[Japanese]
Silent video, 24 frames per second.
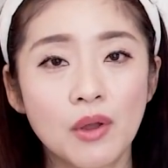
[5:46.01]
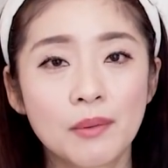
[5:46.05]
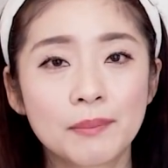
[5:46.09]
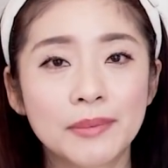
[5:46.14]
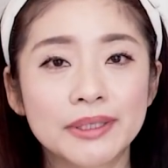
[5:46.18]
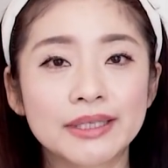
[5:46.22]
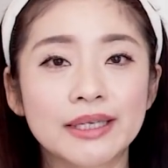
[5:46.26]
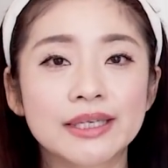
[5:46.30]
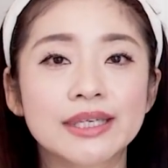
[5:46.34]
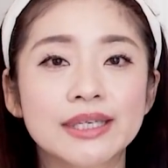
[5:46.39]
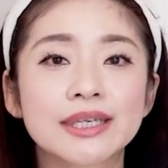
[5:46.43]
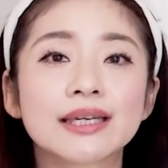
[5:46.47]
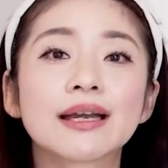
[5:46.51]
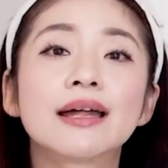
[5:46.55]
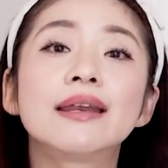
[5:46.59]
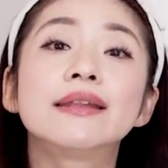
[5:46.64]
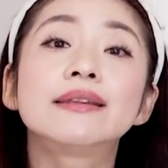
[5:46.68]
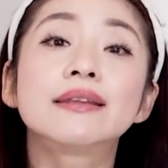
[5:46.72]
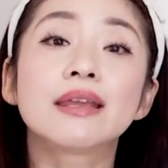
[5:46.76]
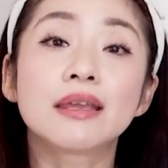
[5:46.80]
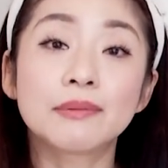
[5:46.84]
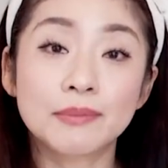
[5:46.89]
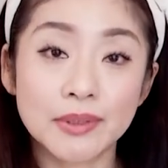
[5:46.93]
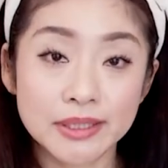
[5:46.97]
また聞かれ
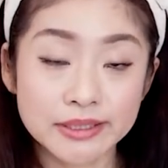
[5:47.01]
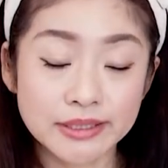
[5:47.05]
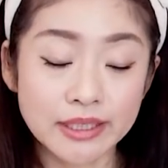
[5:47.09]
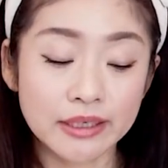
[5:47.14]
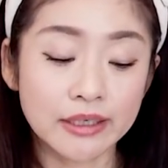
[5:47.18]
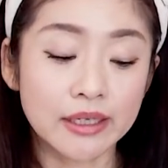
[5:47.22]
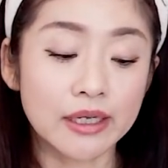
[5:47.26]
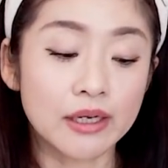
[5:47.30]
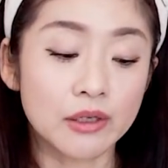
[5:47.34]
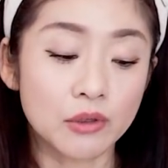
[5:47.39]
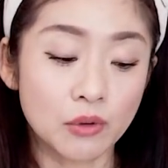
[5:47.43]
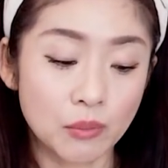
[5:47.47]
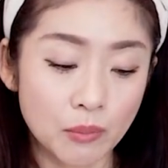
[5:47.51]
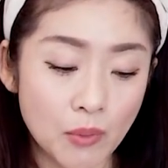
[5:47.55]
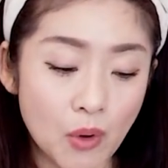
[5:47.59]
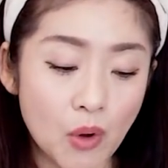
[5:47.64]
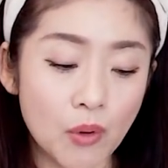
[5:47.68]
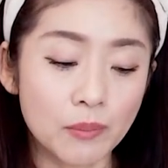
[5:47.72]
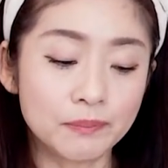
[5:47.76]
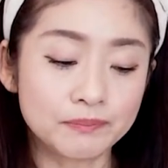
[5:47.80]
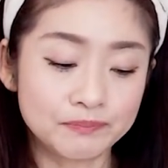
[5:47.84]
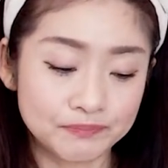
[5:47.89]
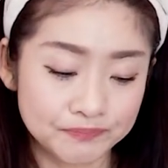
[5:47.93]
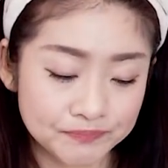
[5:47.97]
ていましたけれど
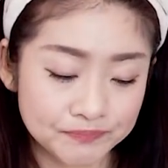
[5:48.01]
も